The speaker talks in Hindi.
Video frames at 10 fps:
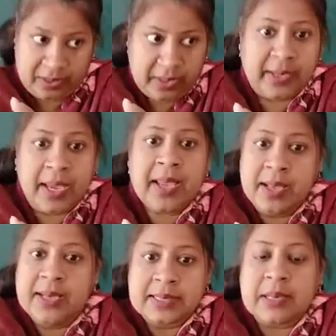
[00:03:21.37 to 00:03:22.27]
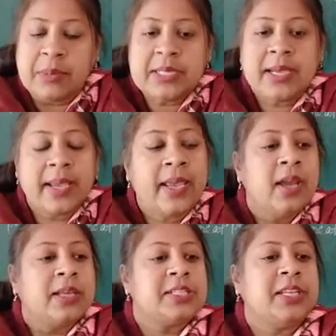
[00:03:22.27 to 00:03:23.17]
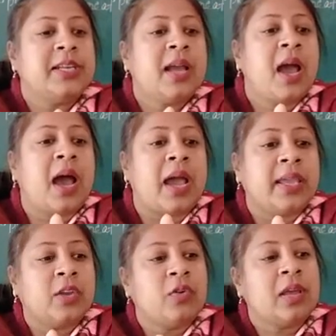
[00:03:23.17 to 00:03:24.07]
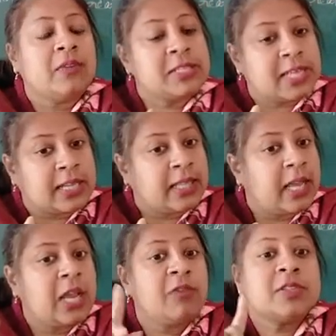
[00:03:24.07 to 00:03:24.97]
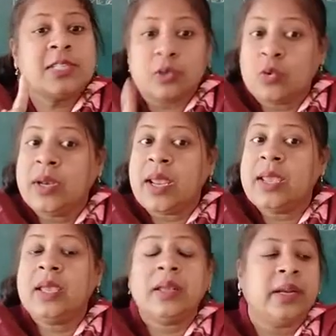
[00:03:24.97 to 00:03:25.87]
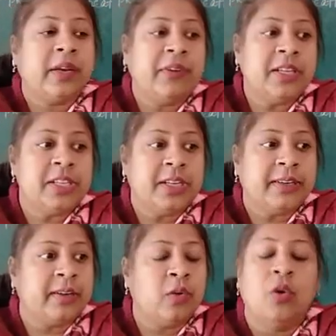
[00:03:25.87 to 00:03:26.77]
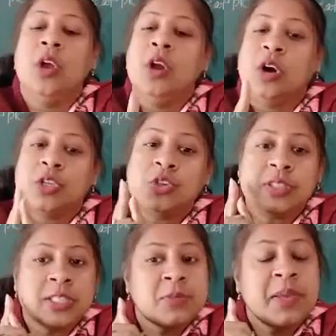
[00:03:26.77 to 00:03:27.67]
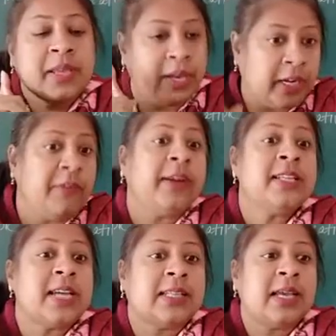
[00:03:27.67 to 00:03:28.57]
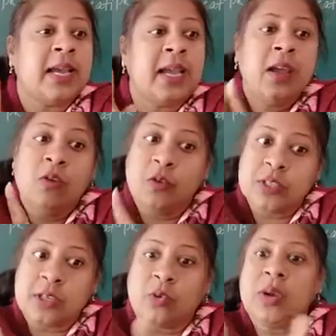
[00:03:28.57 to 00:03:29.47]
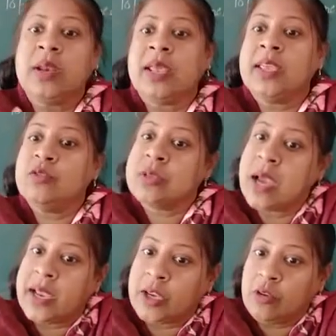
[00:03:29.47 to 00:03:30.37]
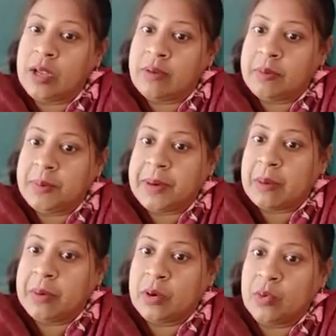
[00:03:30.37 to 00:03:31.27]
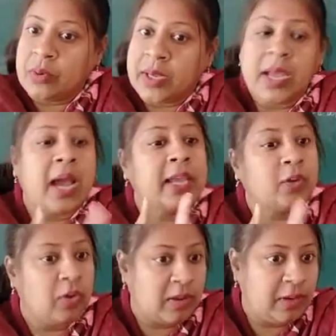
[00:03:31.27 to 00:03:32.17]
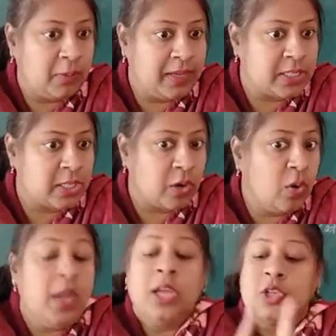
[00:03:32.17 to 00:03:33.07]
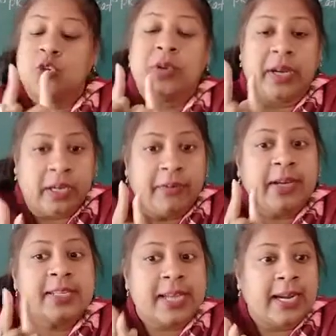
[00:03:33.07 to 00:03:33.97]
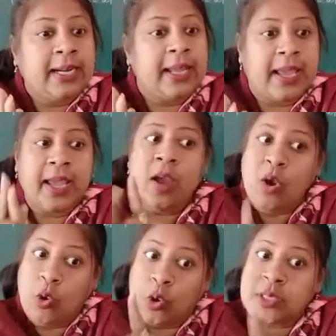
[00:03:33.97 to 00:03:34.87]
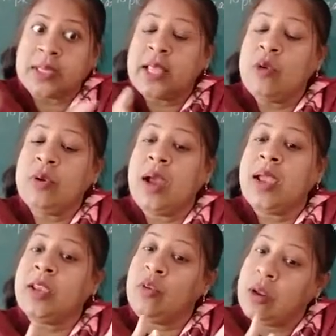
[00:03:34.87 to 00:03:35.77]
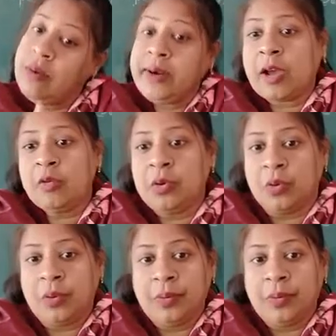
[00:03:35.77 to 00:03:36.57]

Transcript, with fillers: ठीक है समझ गए जिनका आई लेवल ज़्यादा है वो ज़रूरी नहीं कि क्रिएटिविटी चिल्ड्रन हो और जो जिसमें क्रिएटिविटी ज़्यादा है वो ज़रूरी नहीं कि उनका आई लेवल भी बराबर हो उनके आई लेवल भी अच्छा हो जो क्रिएटिविटी चाइल्ड हैं हो सकता है उनका आई लेवल डाउन हो